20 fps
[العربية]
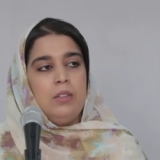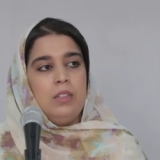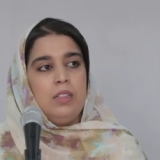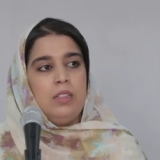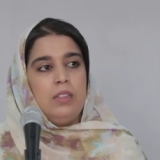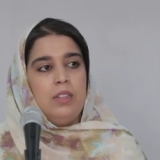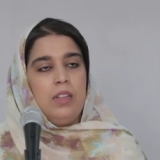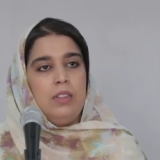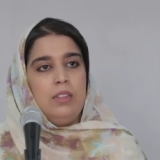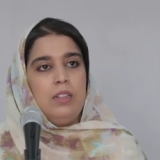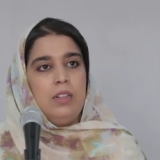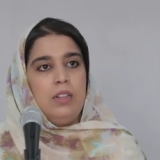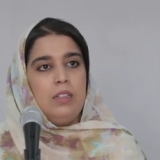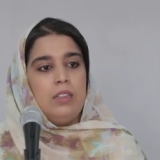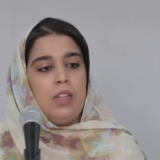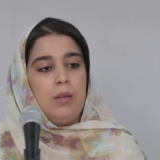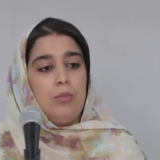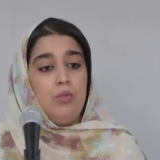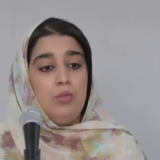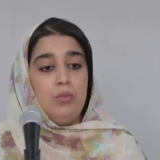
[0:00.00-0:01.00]
عدت نعدل لي
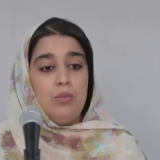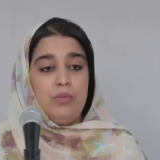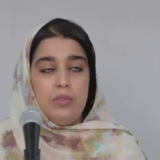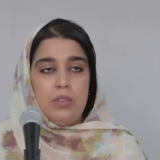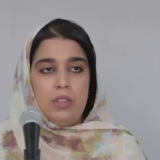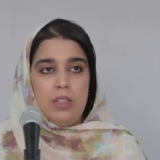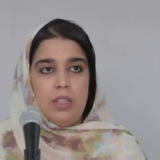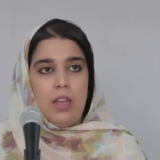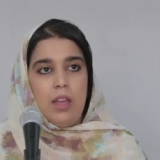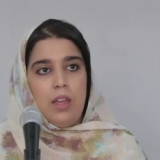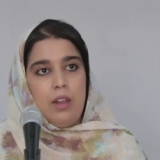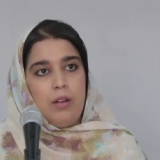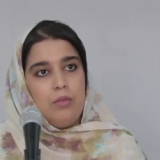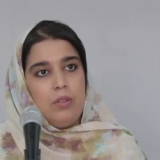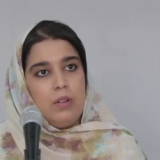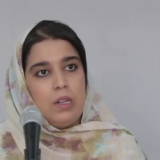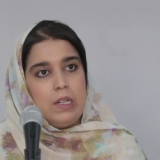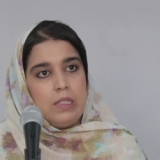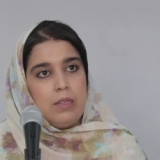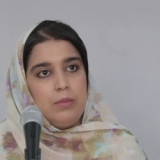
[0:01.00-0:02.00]
طابلو في الدار
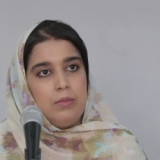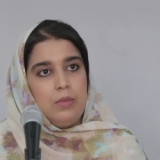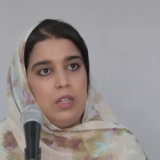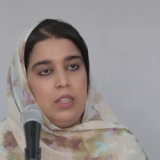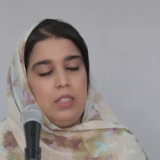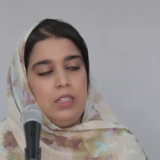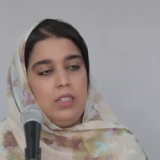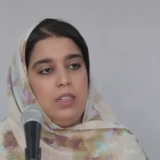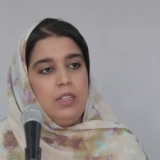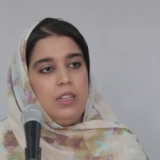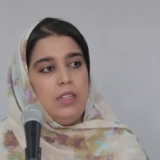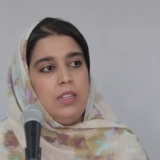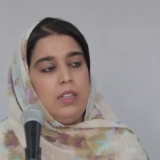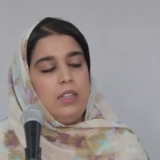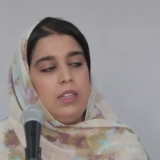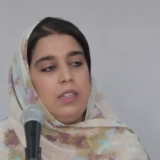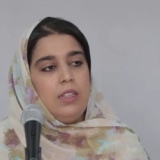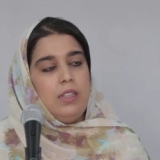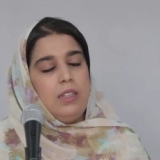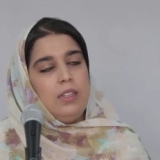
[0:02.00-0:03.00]
نرسم وحدي
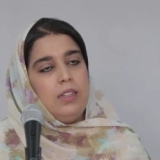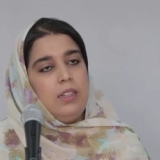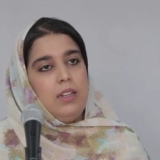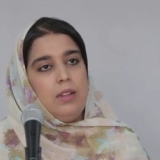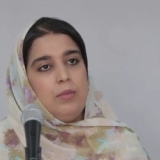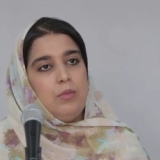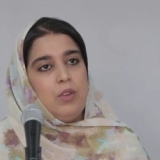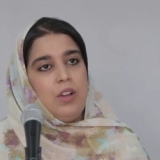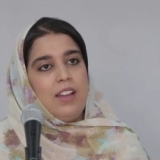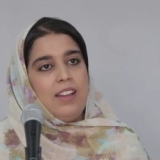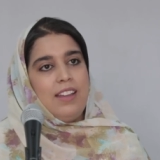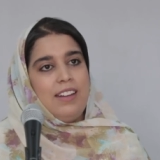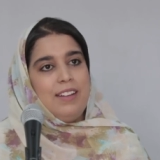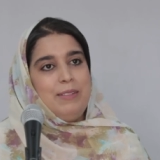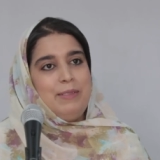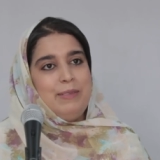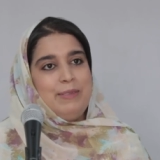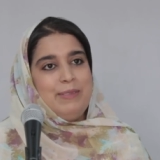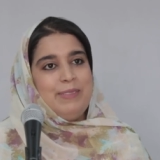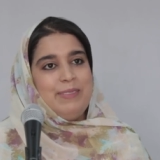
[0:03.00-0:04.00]
الى
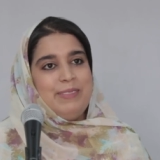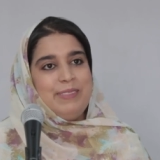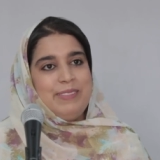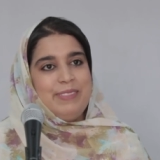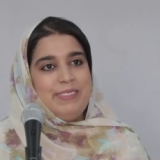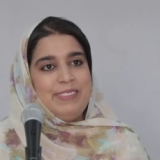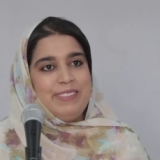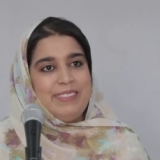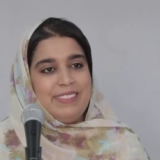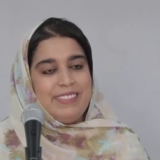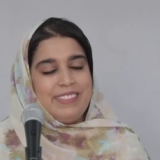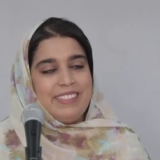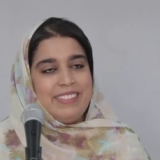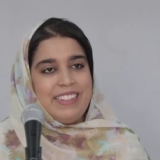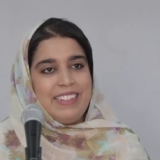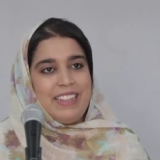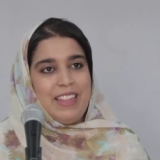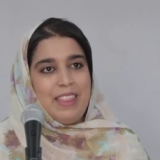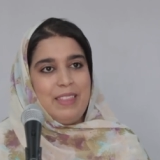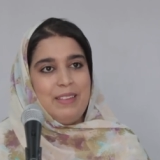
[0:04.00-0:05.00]
مؤخرا
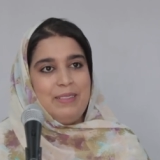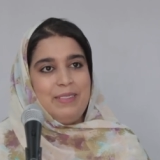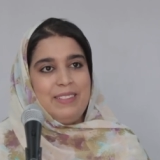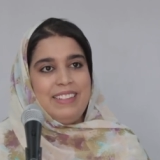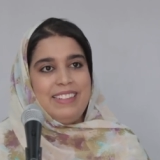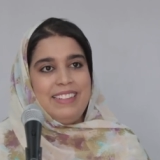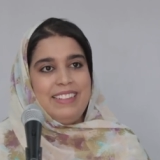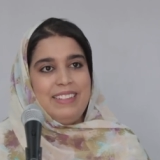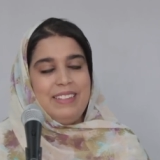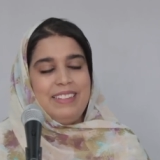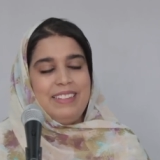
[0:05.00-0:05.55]
كذبت